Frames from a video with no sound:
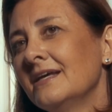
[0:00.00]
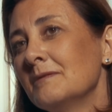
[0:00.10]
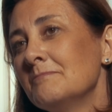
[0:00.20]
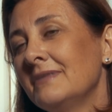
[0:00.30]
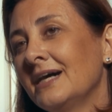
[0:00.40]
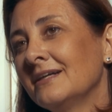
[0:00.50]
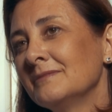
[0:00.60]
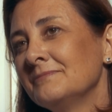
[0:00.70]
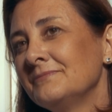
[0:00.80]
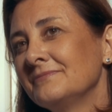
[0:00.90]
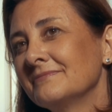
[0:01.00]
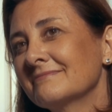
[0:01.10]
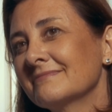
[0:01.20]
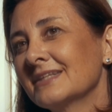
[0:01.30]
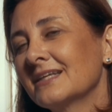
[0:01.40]
ma mm,
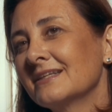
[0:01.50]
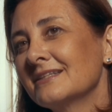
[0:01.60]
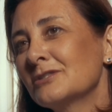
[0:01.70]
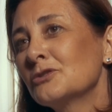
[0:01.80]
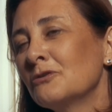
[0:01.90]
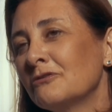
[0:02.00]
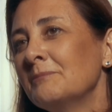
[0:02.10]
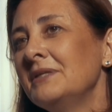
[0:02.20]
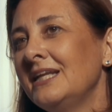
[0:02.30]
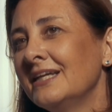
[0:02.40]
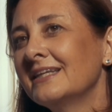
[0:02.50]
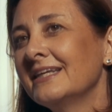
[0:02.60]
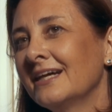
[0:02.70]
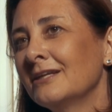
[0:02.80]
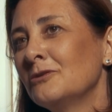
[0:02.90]
sono famiglie
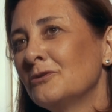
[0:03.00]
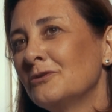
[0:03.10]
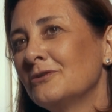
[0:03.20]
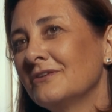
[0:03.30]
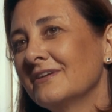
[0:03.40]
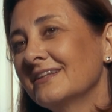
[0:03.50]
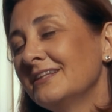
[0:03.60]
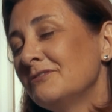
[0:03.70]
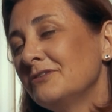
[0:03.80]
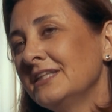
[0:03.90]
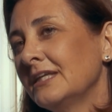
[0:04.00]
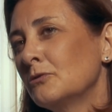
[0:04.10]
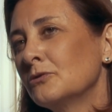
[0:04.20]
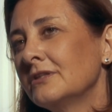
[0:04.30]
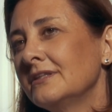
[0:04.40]
che hanno in fin dei
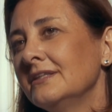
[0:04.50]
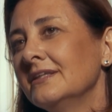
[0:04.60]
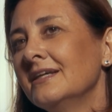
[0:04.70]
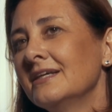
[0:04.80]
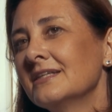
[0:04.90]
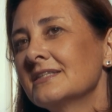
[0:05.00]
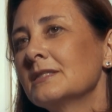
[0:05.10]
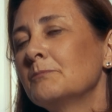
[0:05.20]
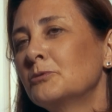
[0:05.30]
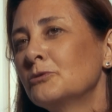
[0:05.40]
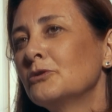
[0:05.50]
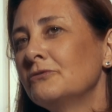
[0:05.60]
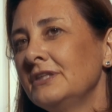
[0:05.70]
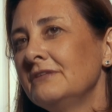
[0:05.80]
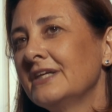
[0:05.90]
conti saputo
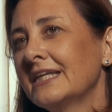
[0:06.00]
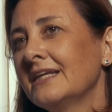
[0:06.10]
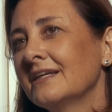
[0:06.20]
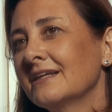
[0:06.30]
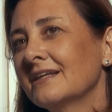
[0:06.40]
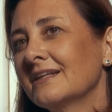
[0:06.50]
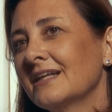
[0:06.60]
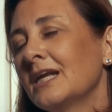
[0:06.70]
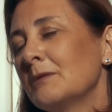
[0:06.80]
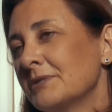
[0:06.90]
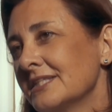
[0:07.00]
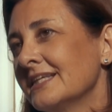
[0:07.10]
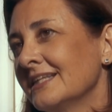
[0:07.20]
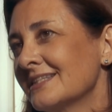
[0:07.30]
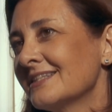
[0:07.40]
vivere alla
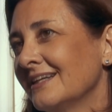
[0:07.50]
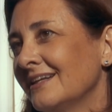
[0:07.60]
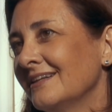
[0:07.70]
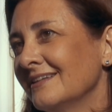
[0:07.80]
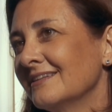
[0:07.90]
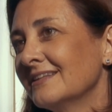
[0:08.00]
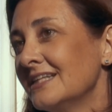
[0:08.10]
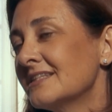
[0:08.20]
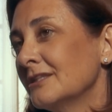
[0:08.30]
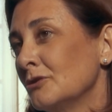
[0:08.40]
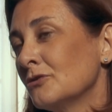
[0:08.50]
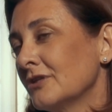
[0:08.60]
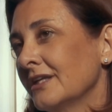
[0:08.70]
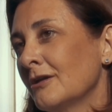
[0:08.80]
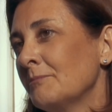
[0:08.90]
presenza del
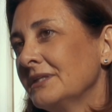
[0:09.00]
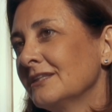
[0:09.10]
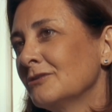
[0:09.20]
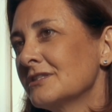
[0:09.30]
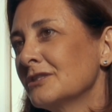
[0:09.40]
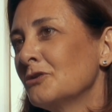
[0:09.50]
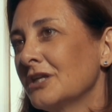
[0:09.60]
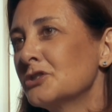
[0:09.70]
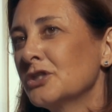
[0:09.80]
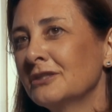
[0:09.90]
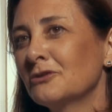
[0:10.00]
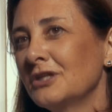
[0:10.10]
Signore, no? mettendo il Signore al centro